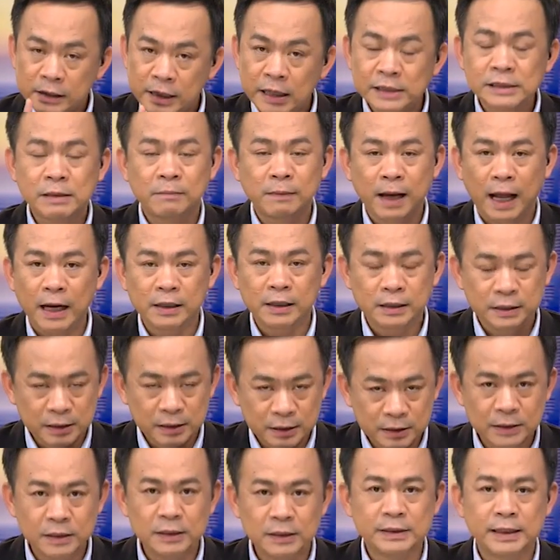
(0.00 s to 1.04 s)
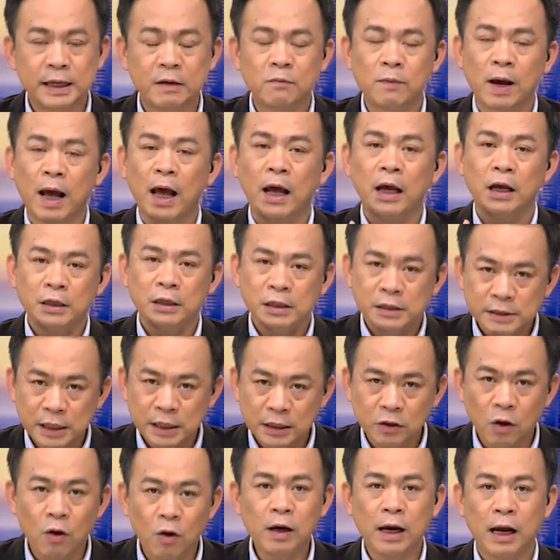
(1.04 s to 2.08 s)
ที่สำคัญคือขีดเส้นว่า
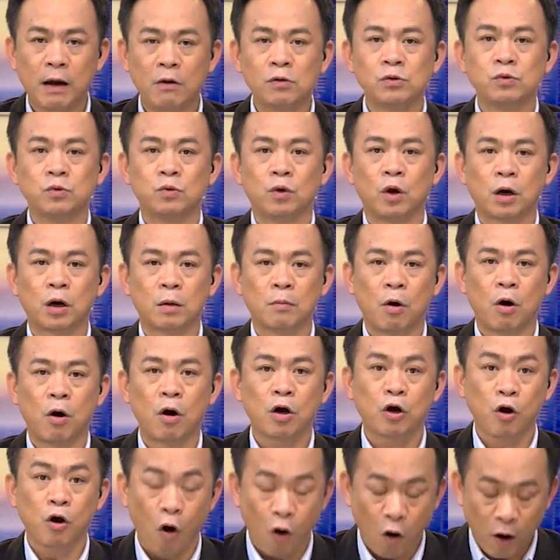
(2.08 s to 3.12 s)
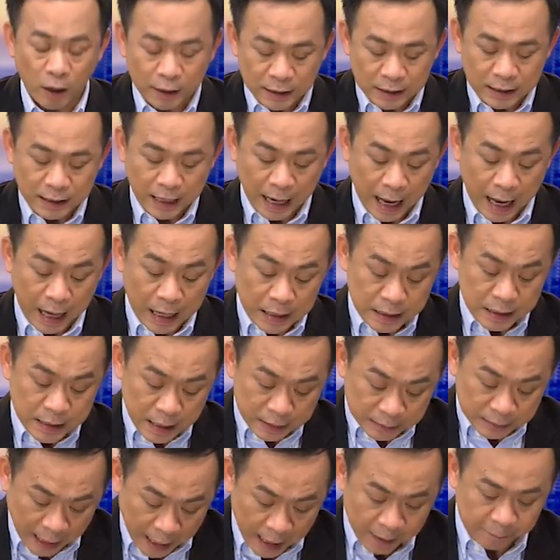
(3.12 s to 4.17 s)
จะต้องเข้าสู่ครม.ก่อนการเลื
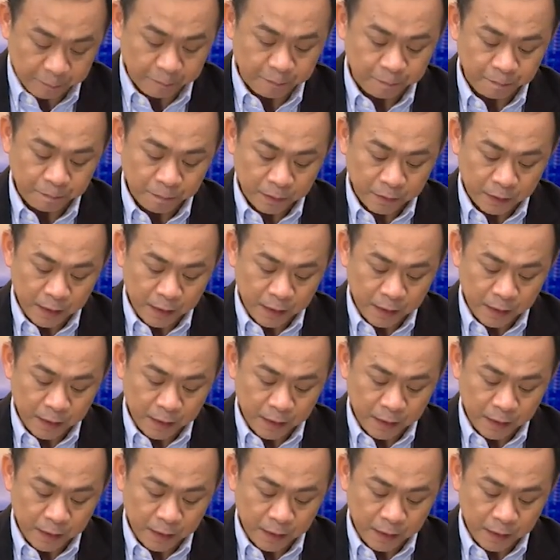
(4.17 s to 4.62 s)
อกตั้ง